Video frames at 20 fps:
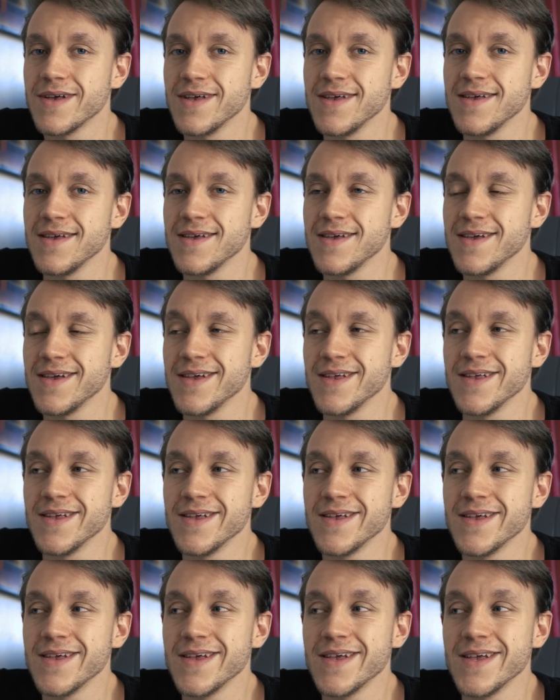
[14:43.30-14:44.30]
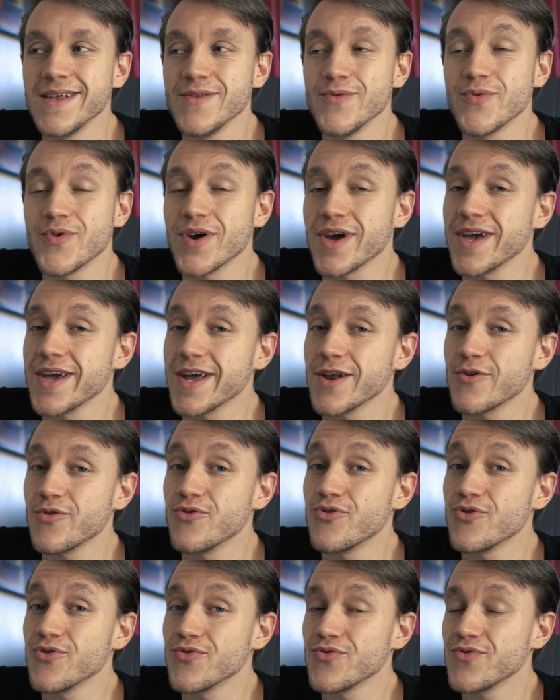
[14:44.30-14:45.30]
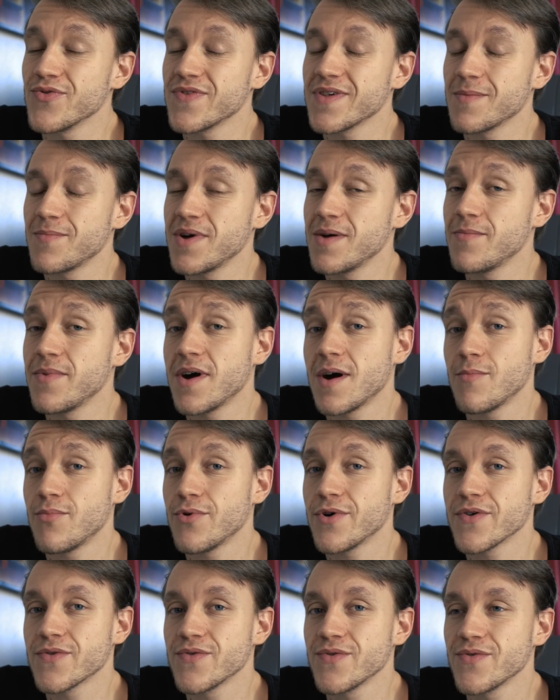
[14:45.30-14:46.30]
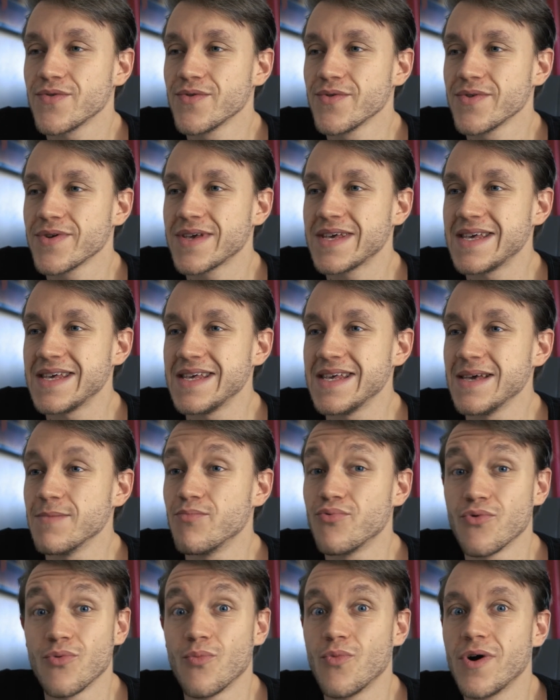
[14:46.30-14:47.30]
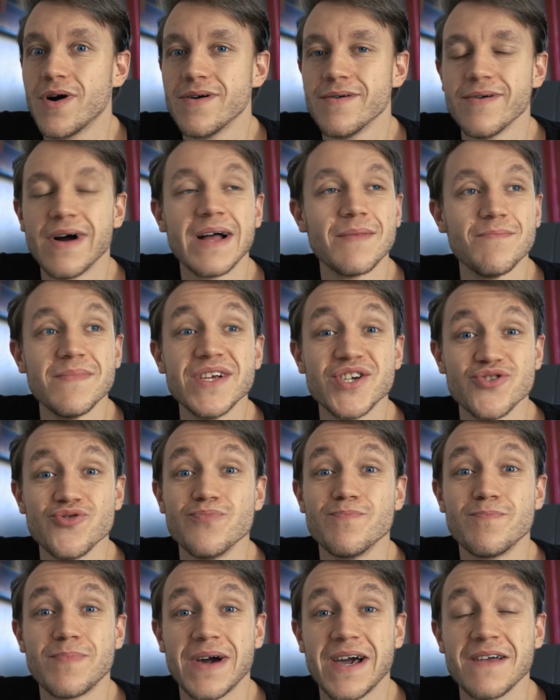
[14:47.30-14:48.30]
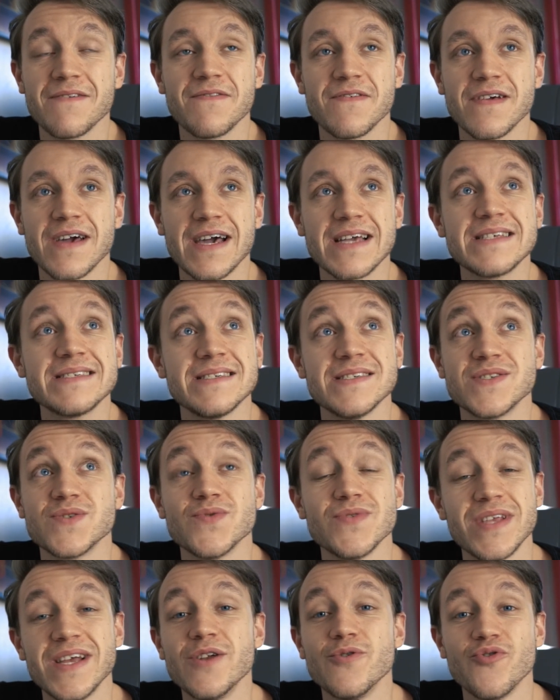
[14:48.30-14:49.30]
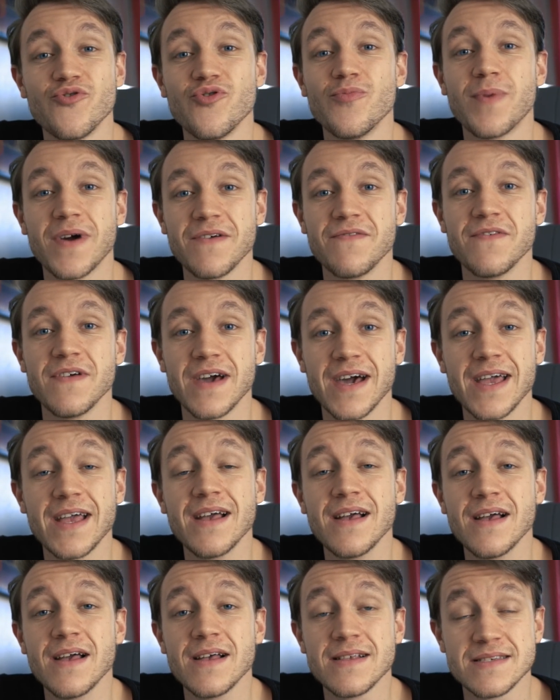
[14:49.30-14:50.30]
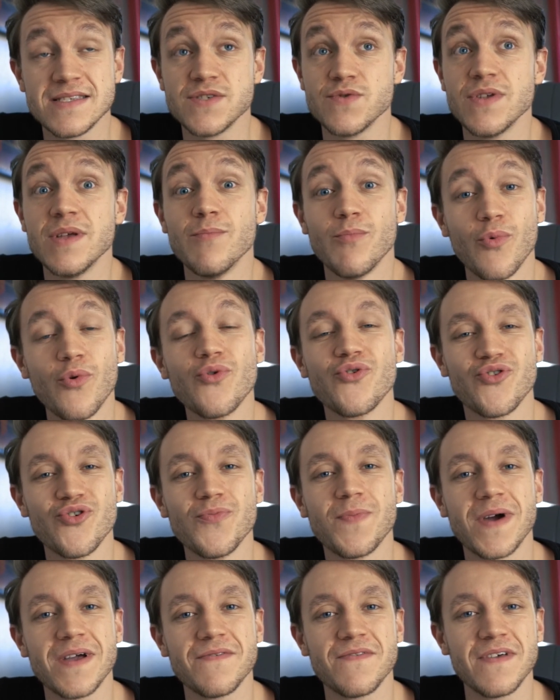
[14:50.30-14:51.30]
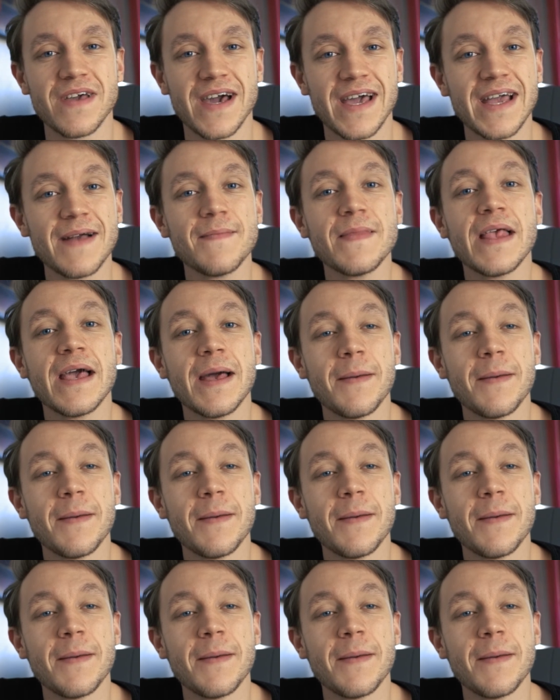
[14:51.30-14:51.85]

de créer quelque chose de sympa par rapport à ce jeu, qui est pour moi un de mes jeux préférés, si ce n'est le jeu préféré, si ce n'est mon jeu préféré.